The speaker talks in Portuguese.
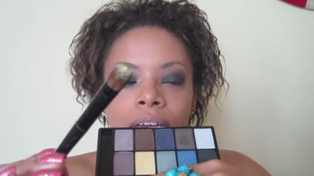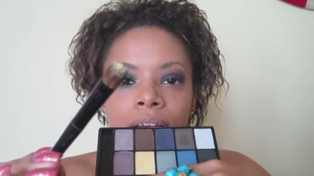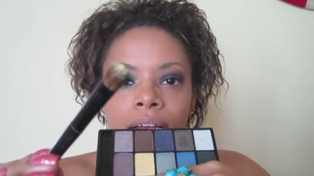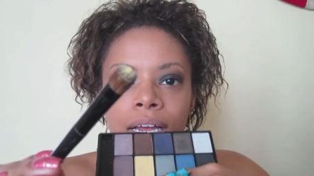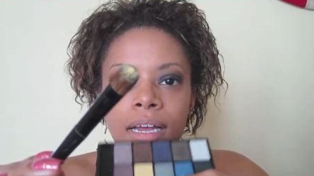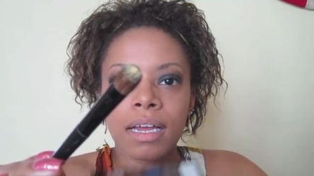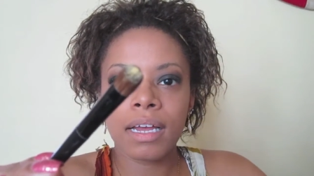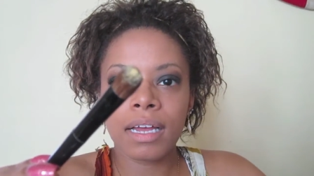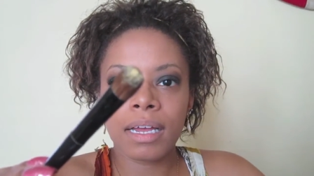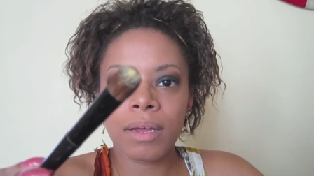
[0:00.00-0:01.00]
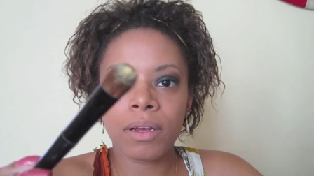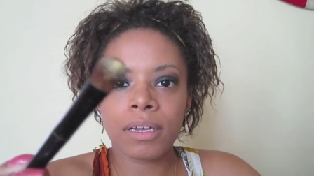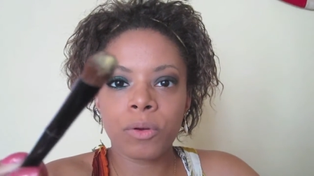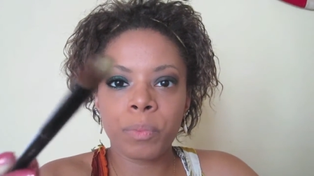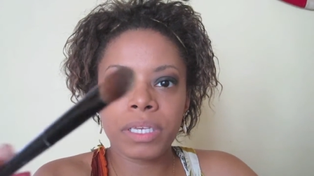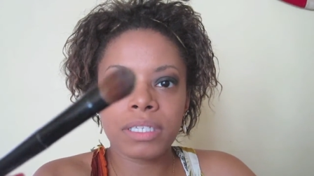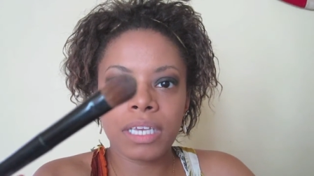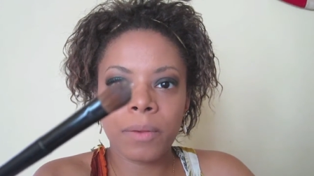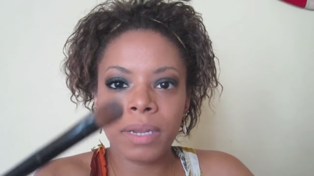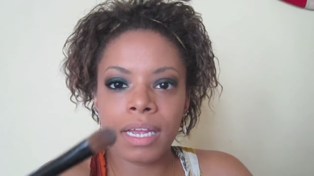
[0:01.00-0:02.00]
a, o
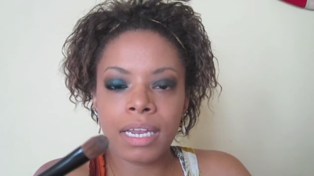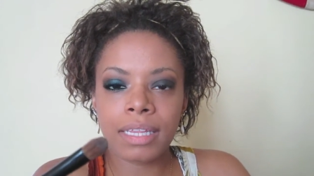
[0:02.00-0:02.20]
pincel nele.